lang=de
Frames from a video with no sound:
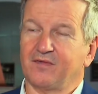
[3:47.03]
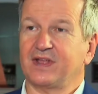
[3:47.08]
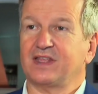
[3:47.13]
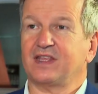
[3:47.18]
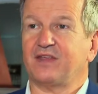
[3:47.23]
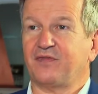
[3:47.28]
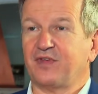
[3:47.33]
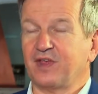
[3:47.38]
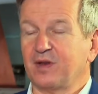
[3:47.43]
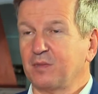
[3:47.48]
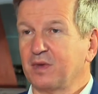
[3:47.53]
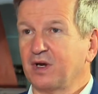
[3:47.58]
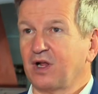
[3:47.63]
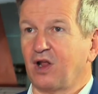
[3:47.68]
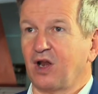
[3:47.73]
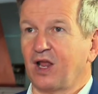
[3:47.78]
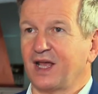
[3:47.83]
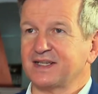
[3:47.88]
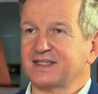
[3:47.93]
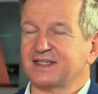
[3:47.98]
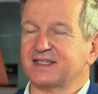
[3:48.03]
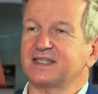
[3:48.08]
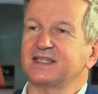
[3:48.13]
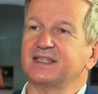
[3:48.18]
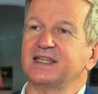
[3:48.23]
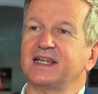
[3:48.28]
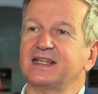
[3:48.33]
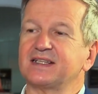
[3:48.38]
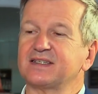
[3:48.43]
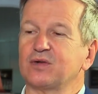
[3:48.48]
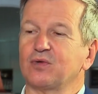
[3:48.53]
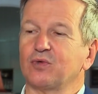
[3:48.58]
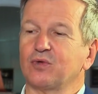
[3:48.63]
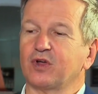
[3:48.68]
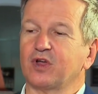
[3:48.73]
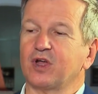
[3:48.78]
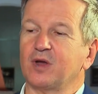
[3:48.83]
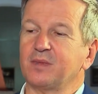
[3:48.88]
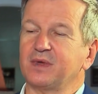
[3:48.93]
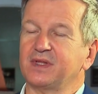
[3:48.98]
wenn die Firmenanlässe nicht
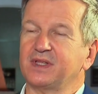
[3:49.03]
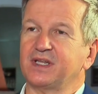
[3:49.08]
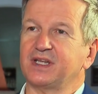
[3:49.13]
zurückkommen,